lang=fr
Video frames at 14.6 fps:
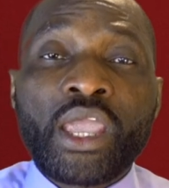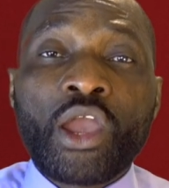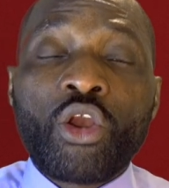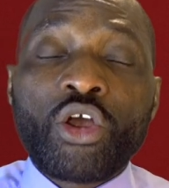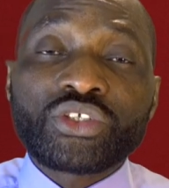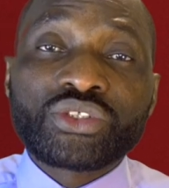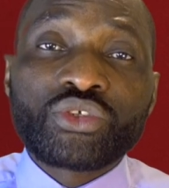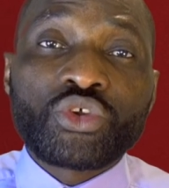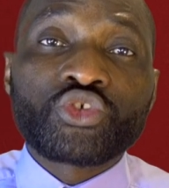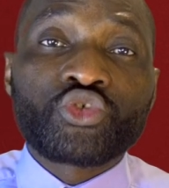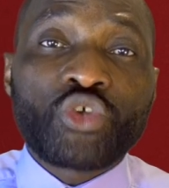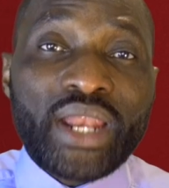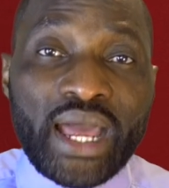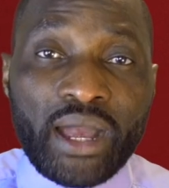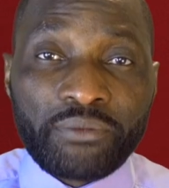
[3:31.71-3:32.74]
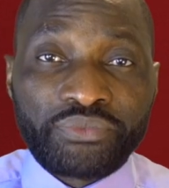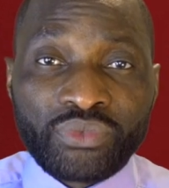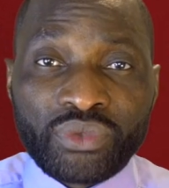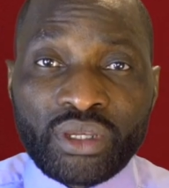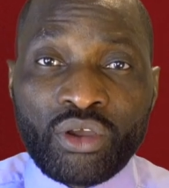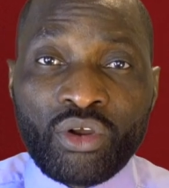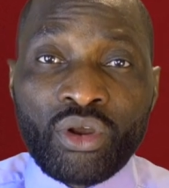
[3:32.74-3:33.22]
Et lorsque ceux-là
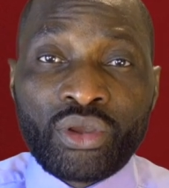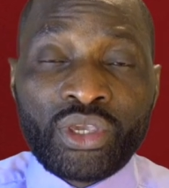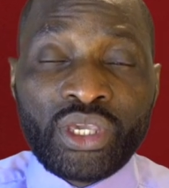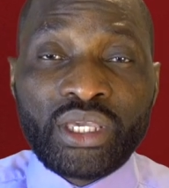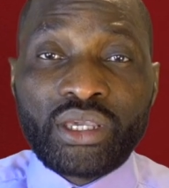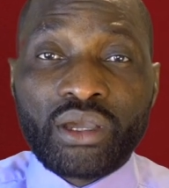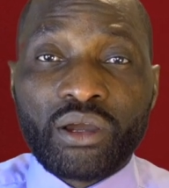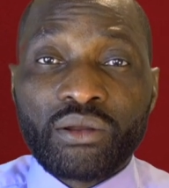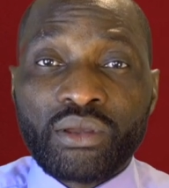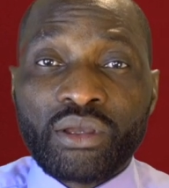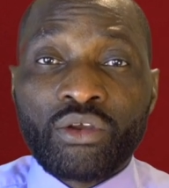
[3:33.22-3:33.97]
euh, qui, euh,